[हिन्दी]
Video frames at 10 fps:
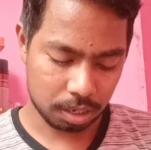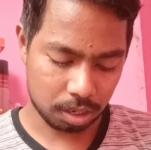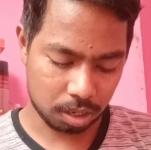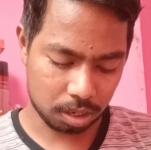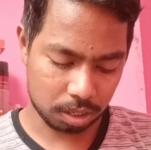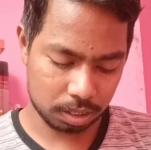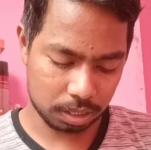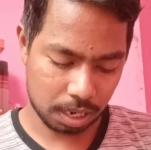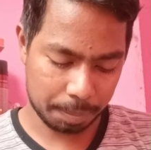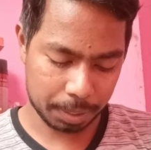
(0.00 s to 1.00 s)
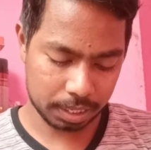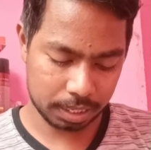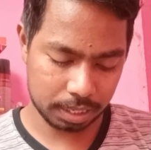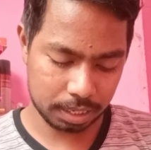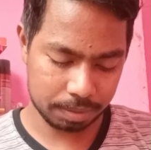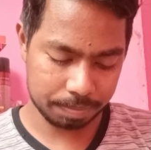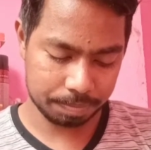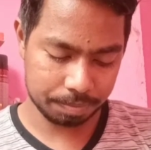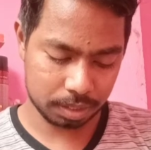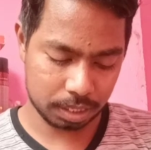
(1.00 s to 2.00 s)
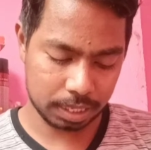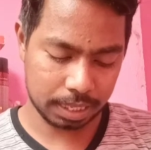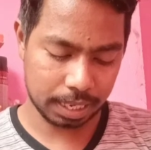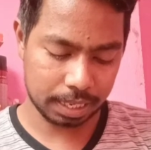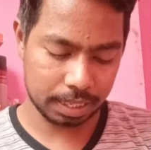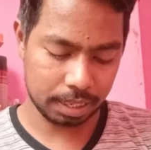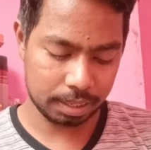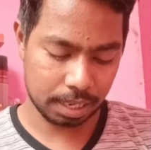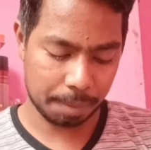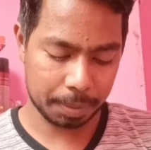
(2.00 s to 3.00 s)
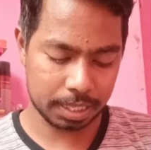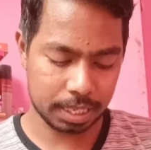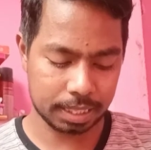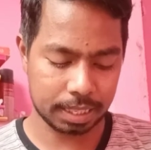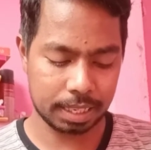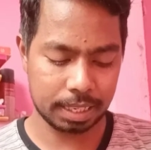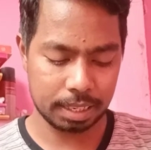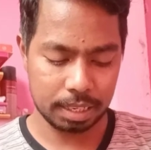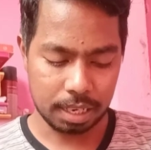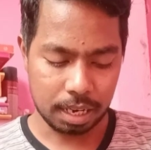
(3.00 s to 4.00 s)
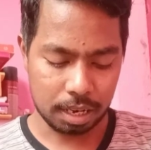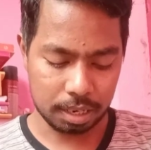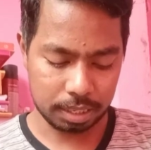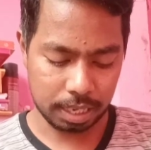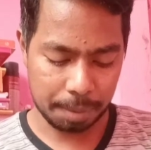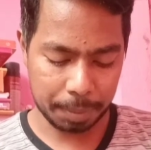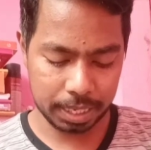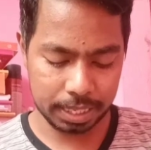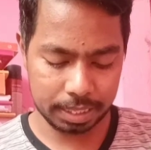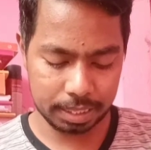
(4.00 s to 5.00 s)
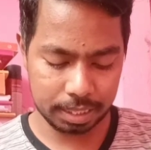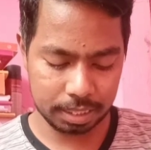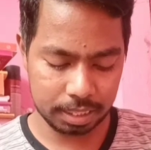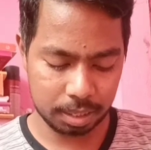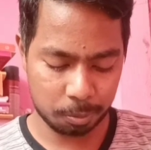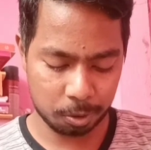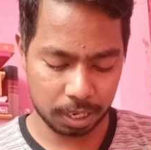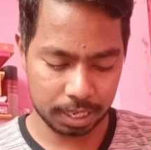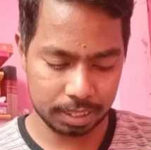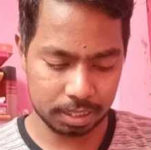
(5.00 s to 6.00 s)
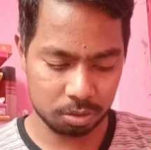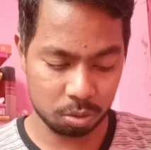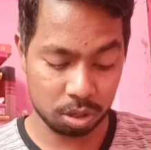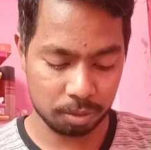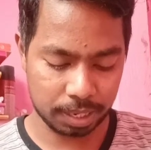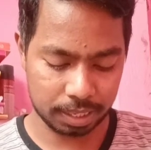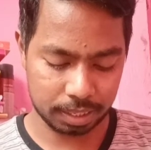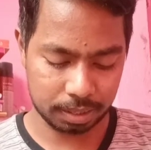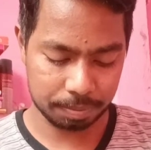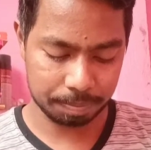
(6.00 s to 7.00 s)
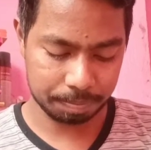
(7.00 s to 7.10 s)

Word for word: और यहाँ पर देखिए क्लिक कर लिए यहाँ पर सिलेक्ट कर लिए और यहाँ पर लिख दीजिए दिस प्रोडक्ट इज़ नॉट वर्किंग